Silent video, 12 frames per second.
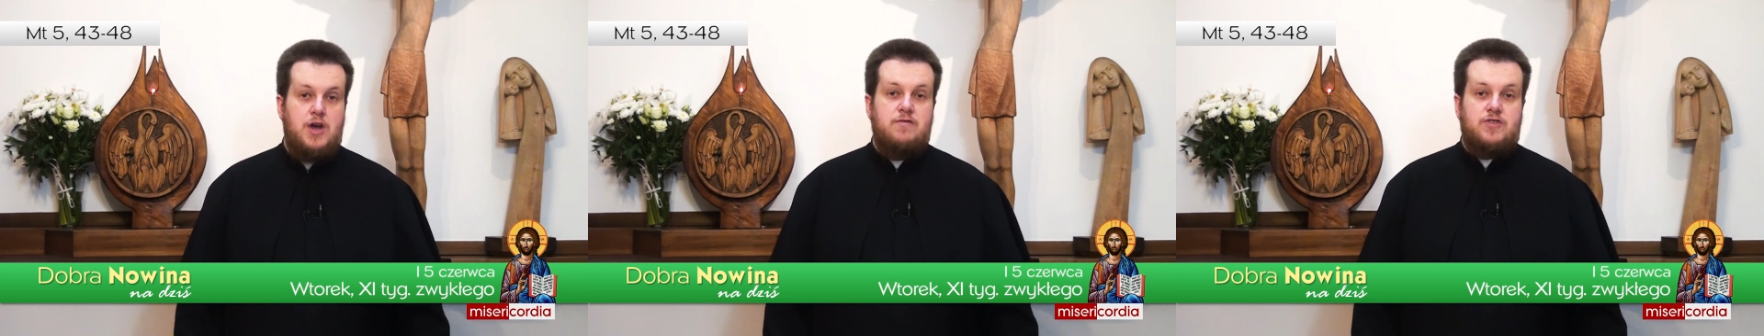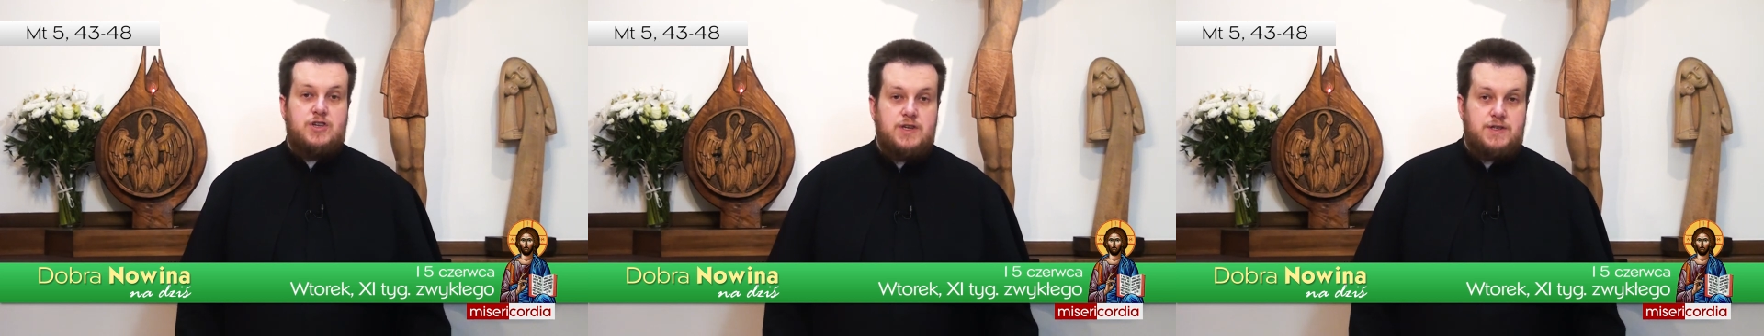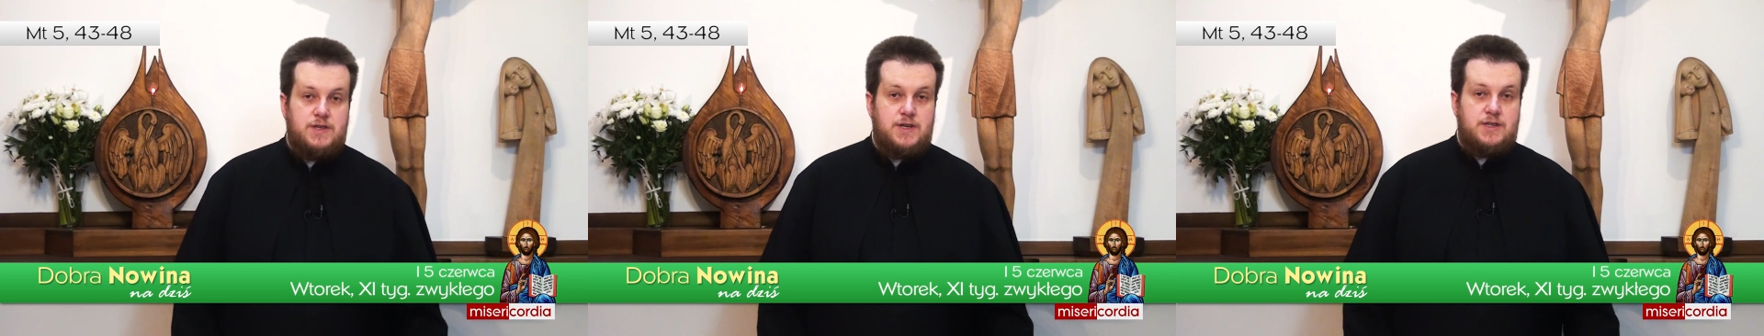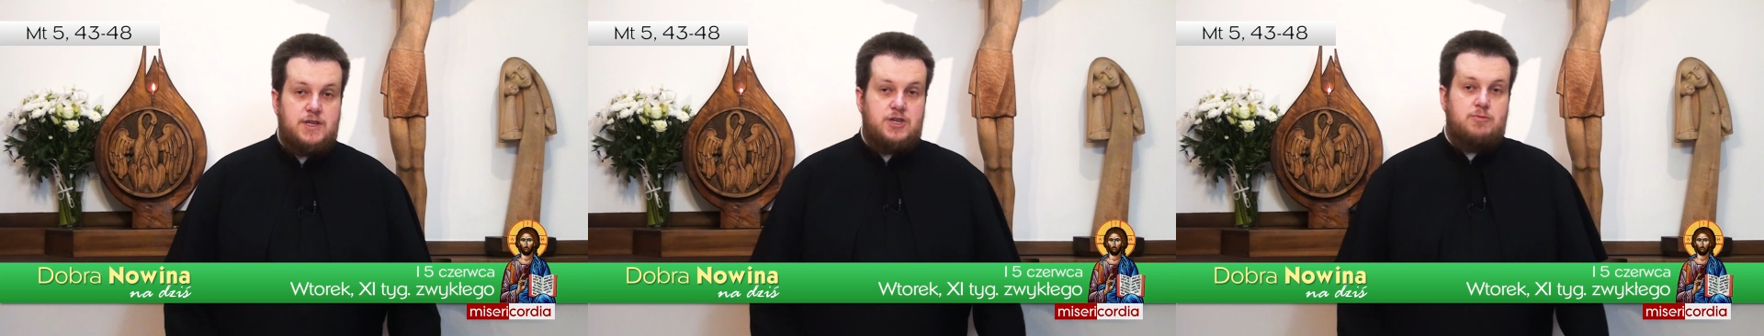Wszyscy
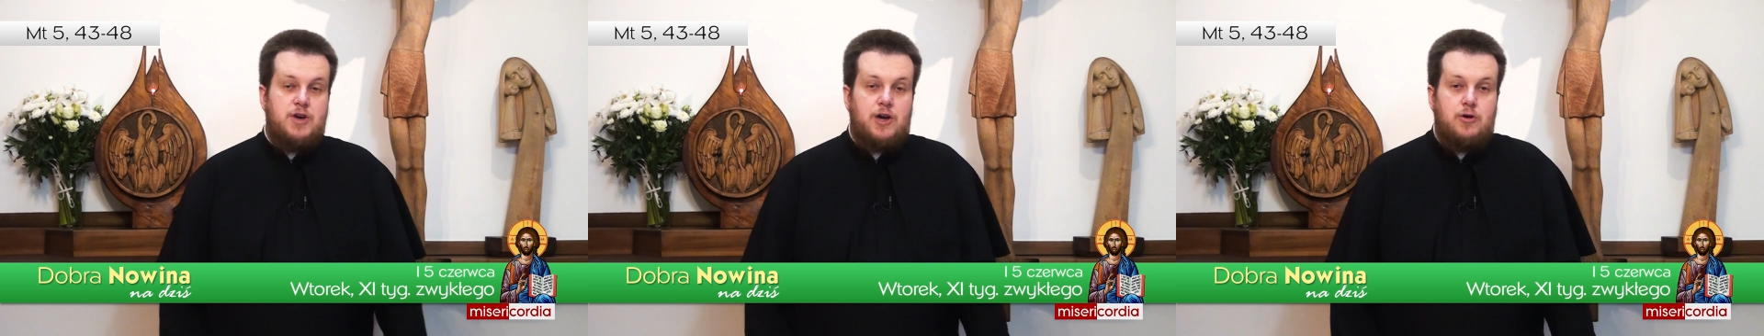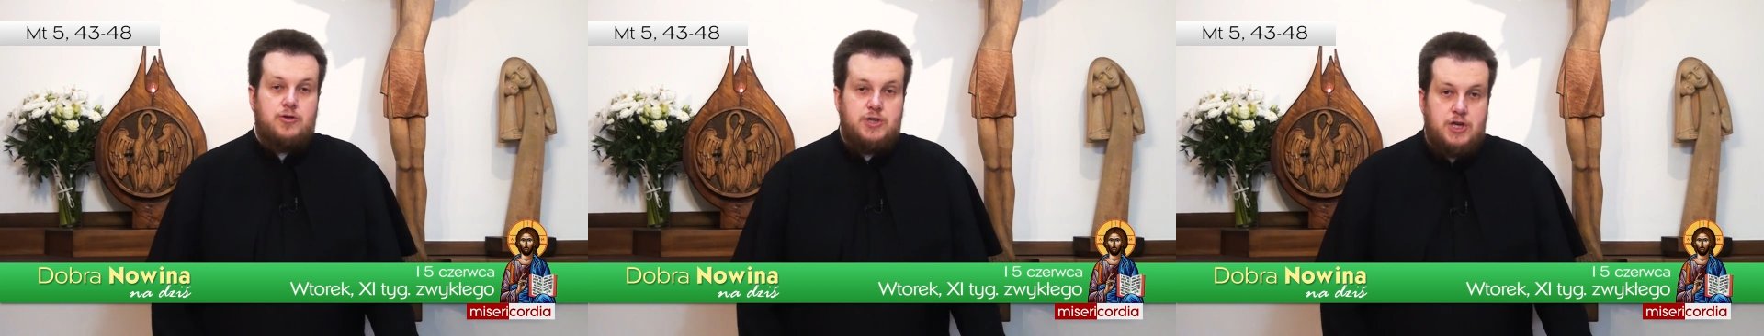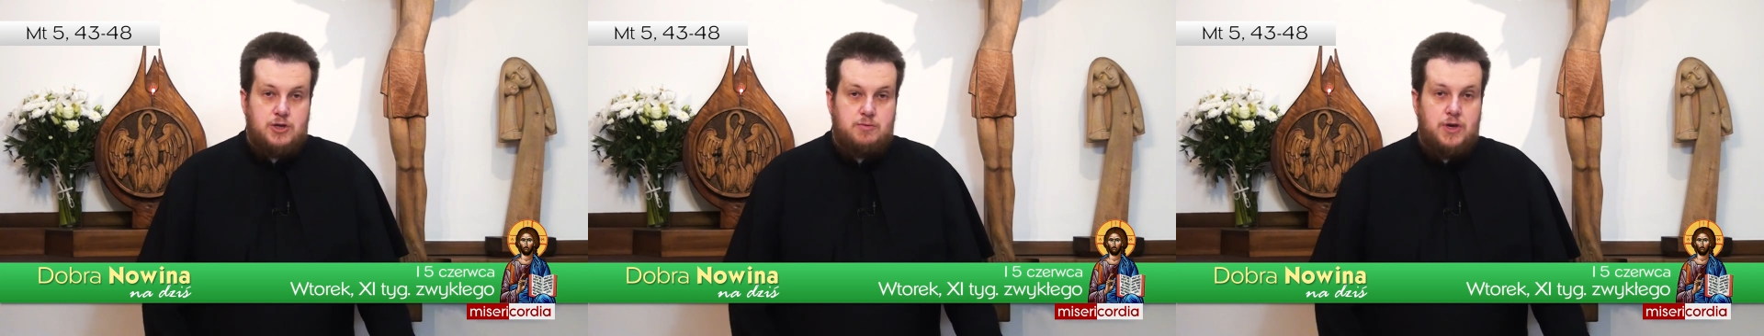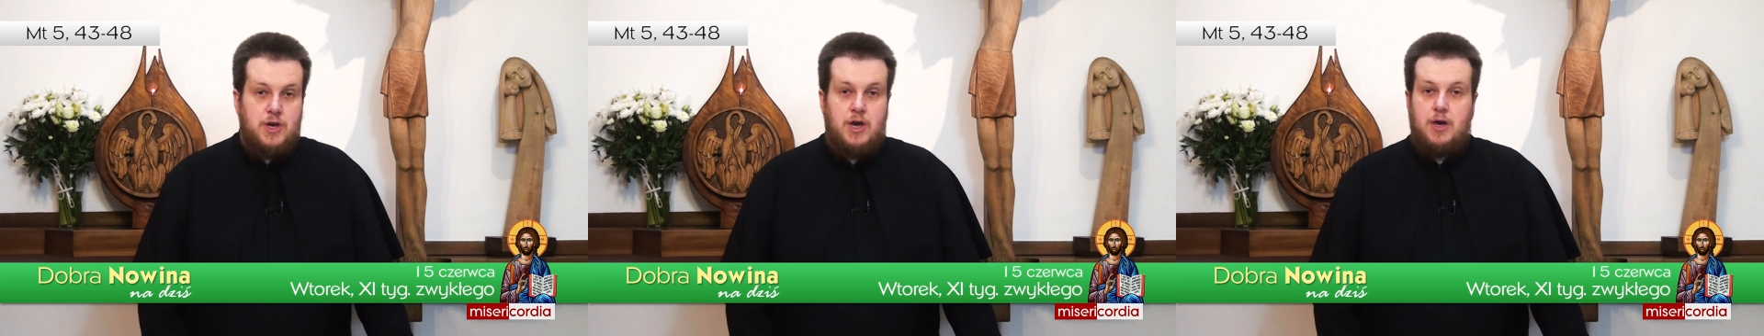jesteśmy Jego dziećmi,